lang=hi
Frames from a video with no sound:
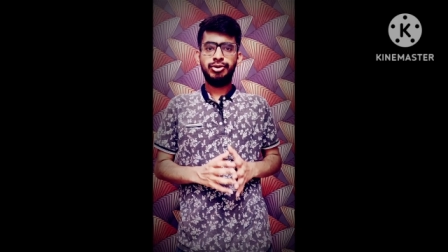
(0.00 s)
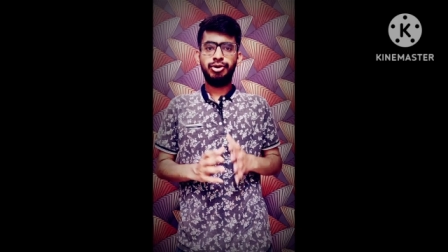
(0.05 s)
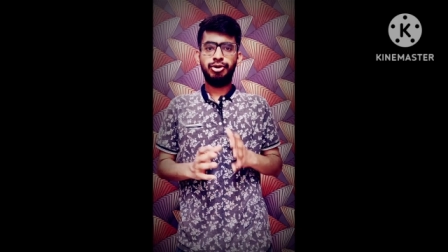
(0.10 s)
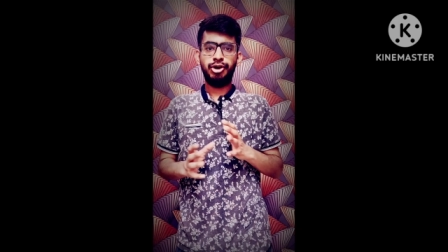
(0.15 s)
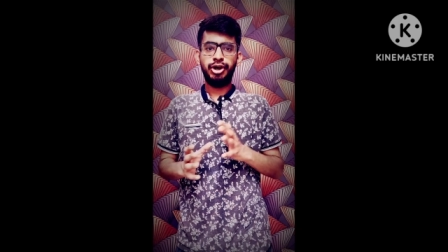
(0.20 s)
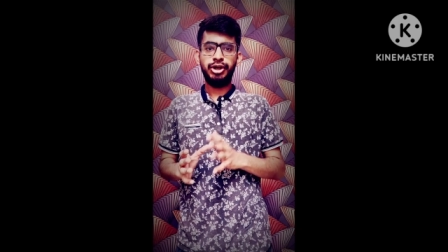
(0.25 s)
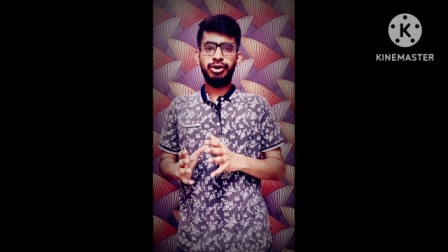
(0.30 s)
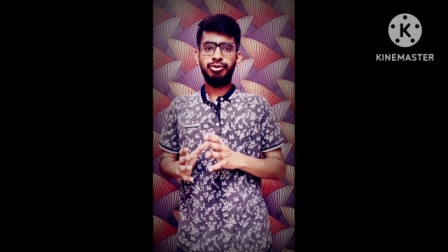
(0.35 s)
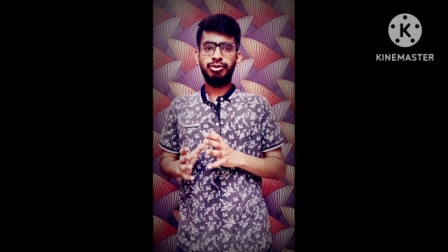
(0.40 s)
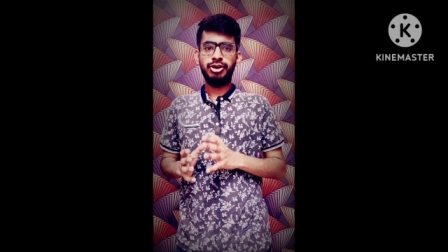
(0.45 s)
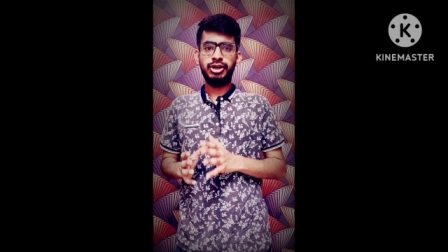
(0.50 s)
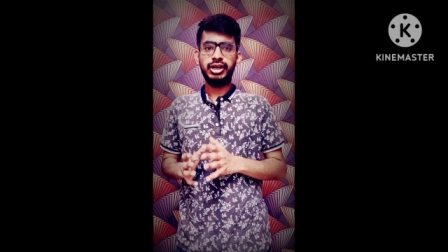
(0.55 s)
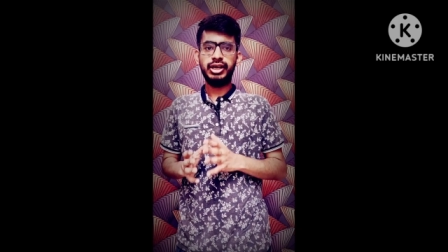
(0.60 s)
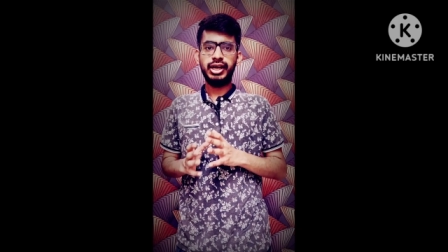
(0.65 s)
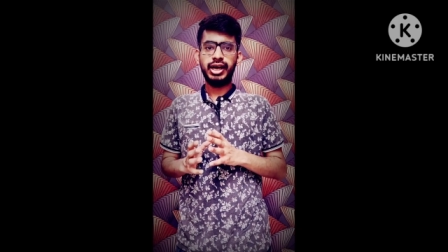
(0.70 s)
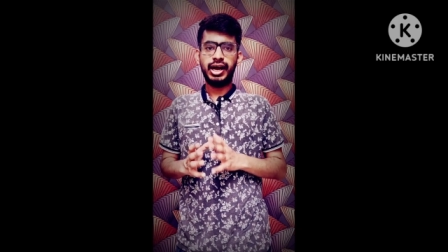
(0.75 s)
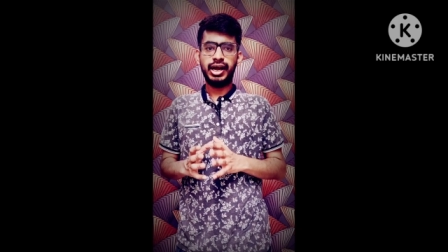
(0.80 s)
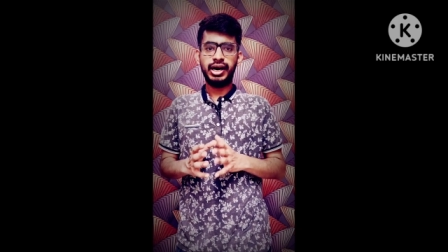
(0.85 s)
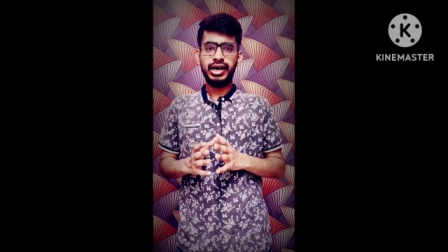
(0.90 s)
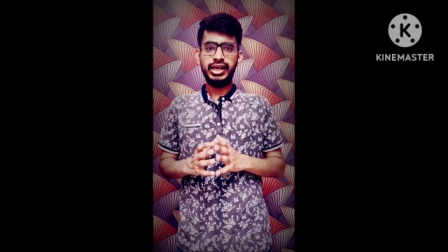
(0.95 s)
थोड़ी
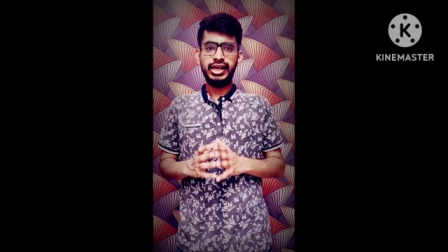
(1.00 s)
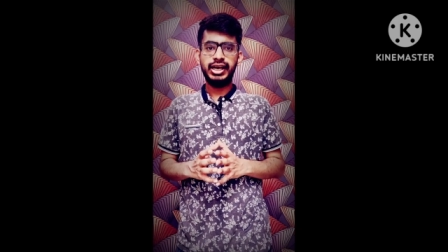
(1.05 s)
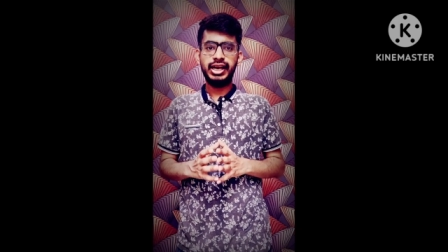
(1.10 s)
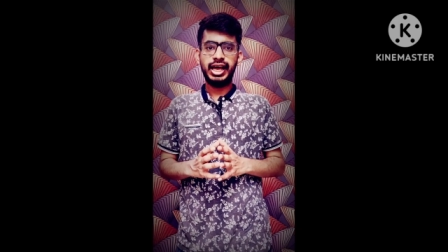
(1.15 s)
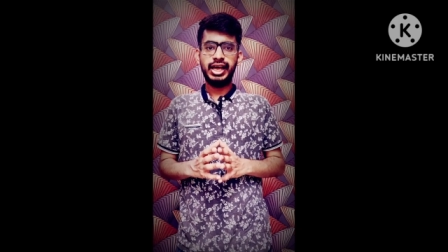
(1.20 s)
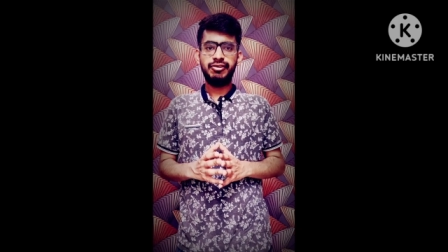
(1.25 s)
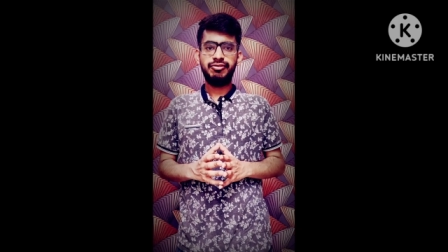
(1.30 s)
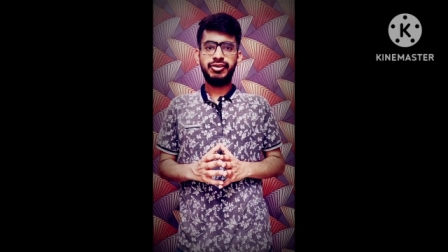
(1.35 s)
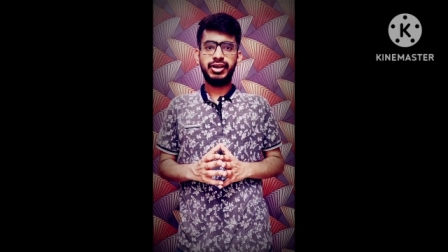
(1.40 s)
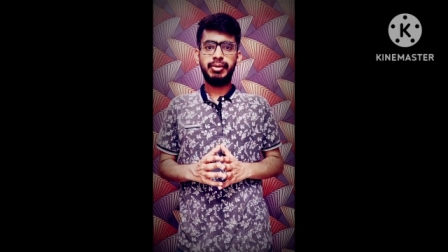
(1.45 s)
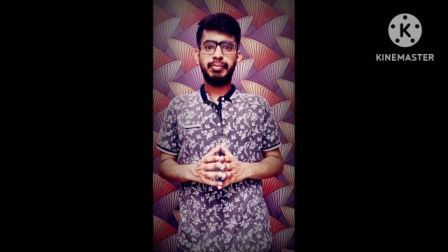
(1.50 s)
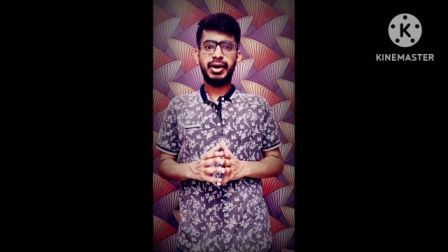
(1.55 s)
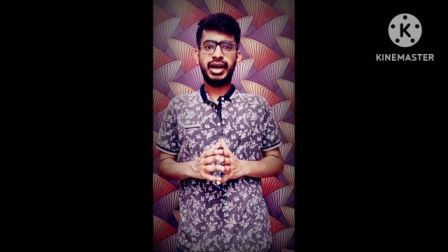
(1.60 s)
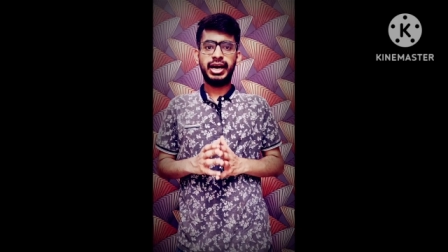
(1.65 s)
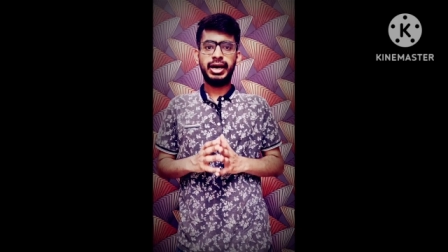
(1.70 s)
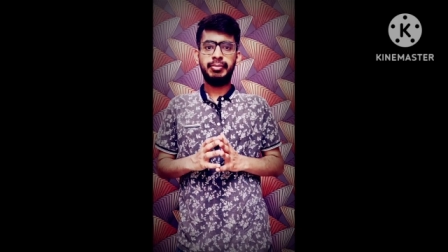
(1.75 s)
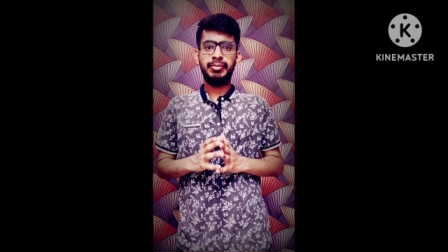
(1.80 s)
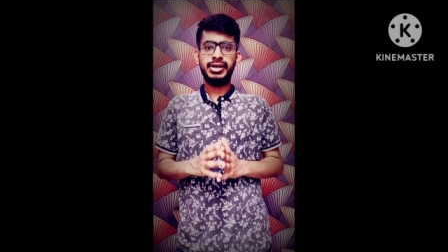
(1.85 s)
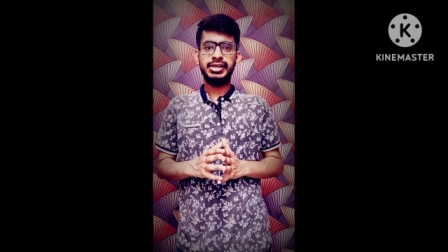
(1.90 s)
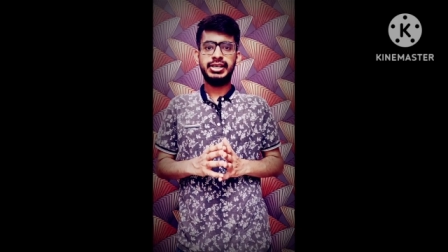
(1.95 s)
उनकी अर्ली लाइफ के
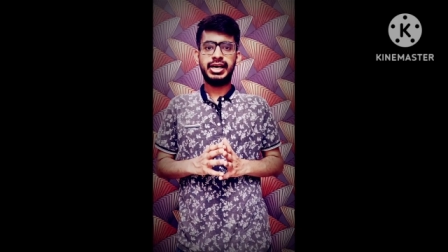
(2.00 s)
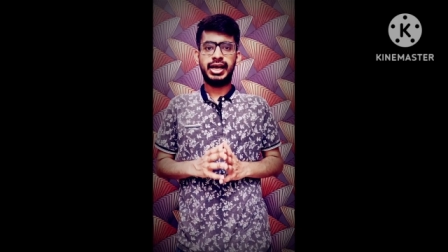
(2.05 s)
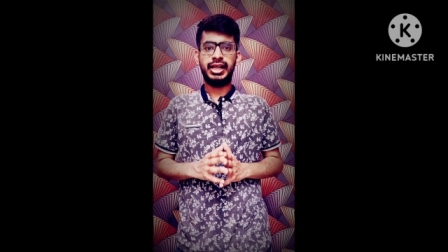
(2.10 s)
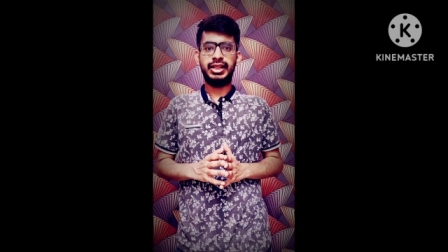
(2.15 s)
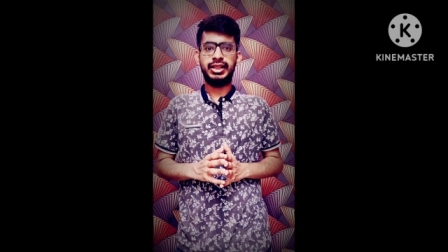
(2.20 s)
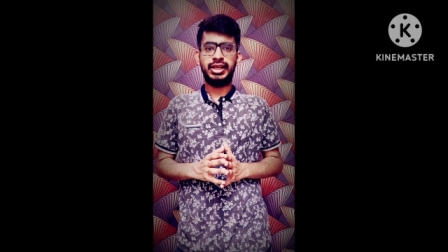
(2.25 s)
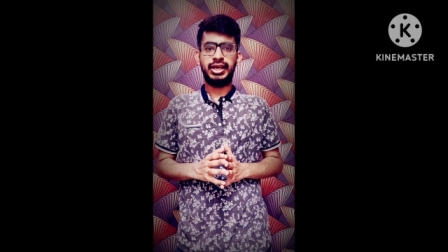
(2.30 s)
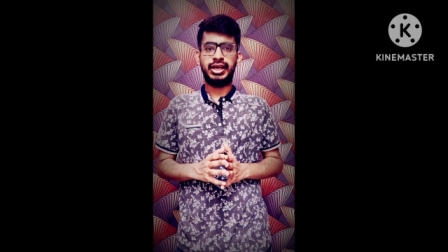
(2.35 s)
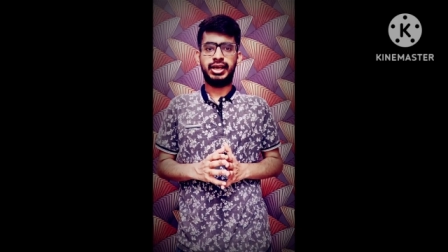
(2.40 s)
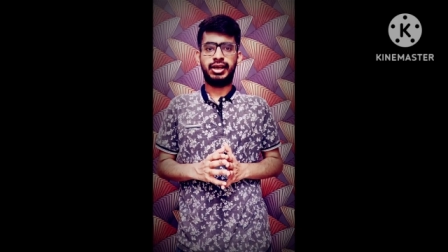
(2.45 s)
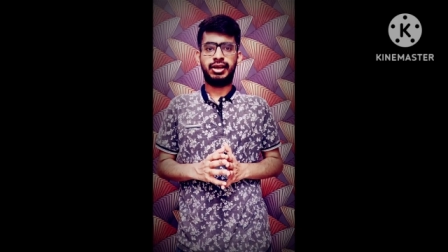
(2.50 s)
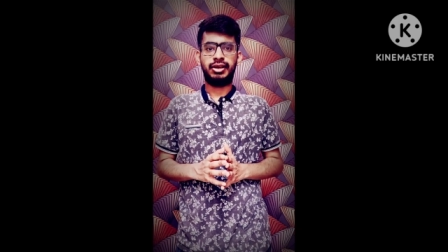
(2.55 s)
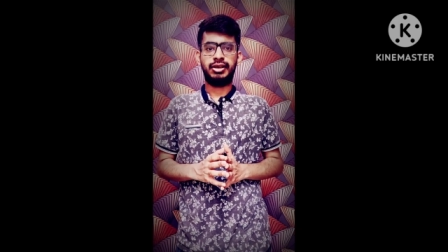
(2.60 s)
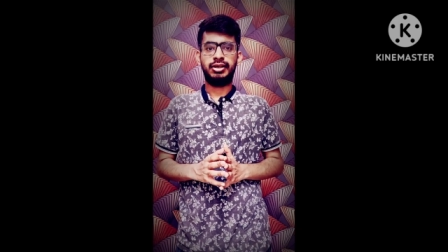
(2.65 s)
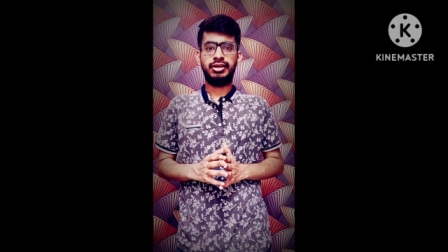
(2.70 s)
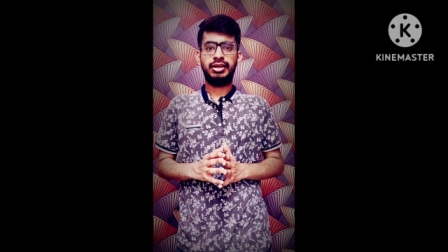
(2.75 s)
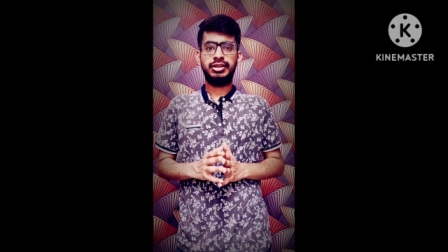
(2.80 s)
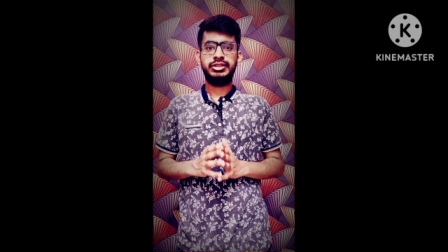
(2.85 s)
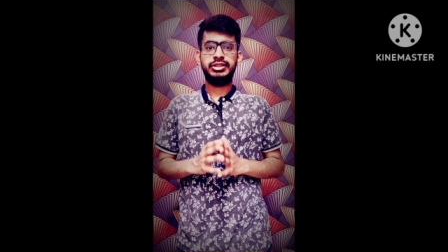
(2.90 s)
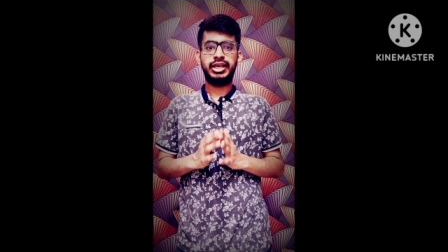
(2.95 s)
बारे में जानते
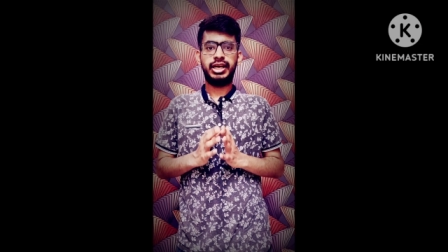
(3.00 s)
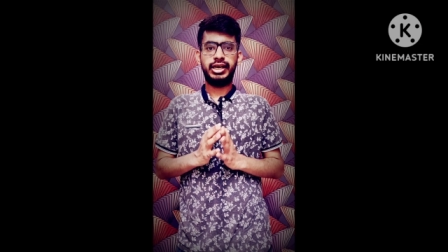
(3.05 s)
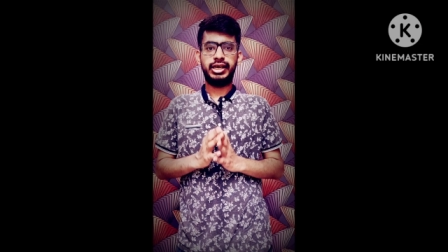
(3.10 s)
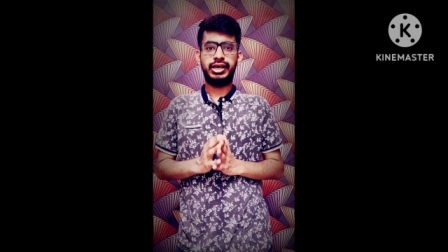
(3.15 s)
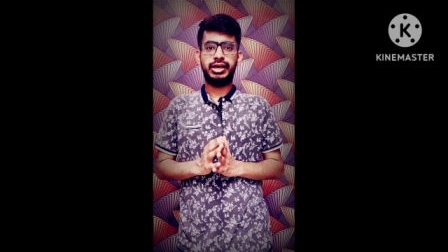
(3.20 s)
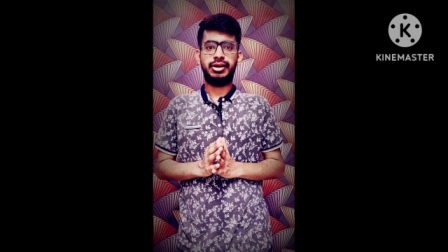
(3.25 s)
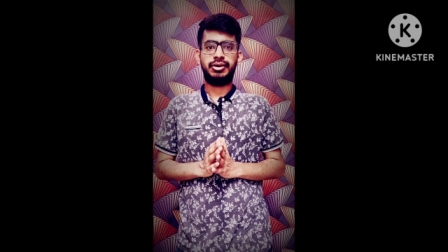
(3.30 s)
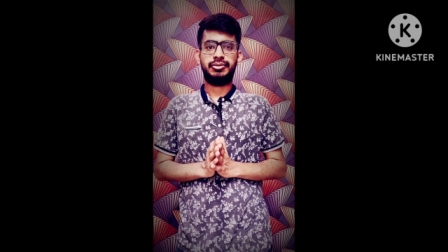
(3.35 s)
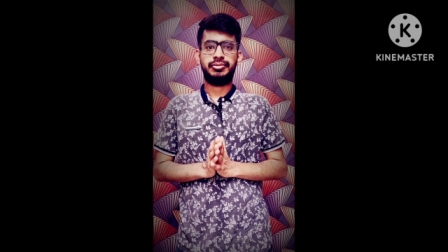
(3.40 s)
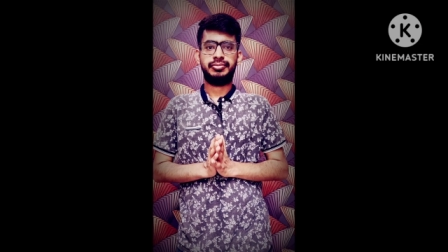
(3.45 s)
हैं चलिए